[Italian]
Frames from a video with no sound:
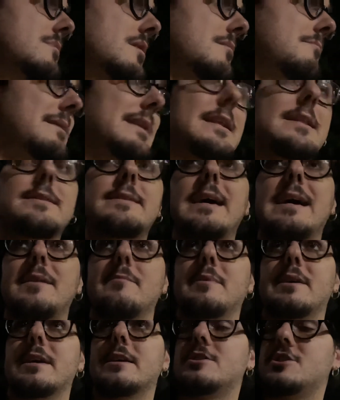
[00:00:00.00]
per il
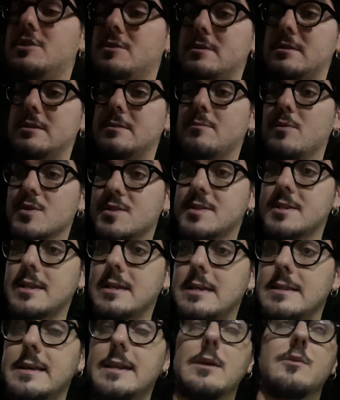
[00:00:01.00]
derby che ci
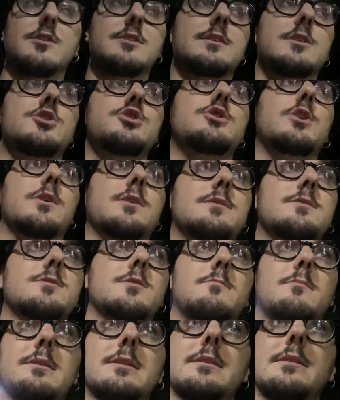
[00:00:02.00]
possa dare questa gioia
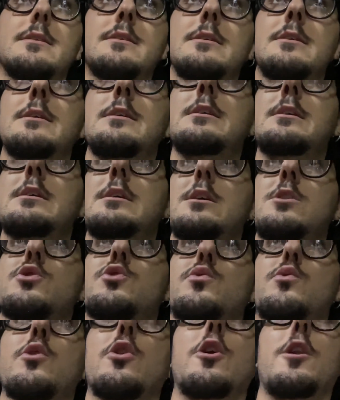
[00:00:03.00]
insomma, di,
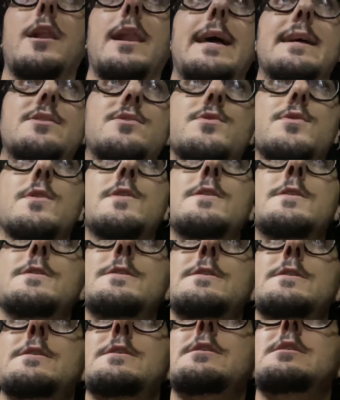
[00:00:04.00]
di, un golletto.
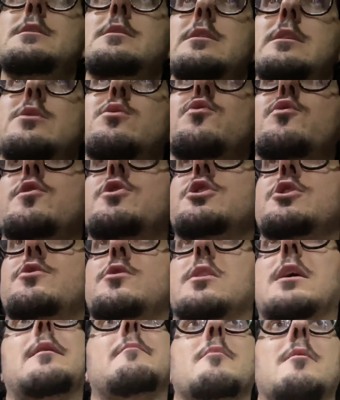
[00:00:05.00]
Eh, tutto il
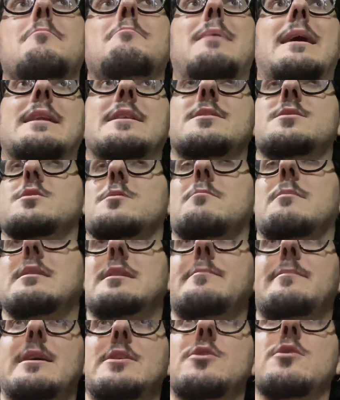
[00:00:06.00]
centrocampo bene, insomma,
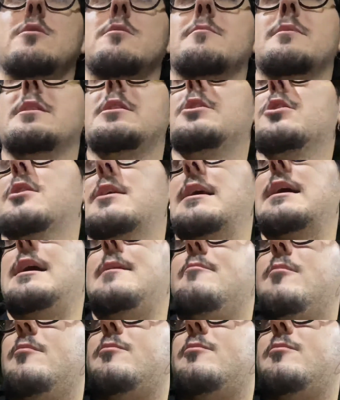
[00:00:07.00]
ripeto, migliore in campo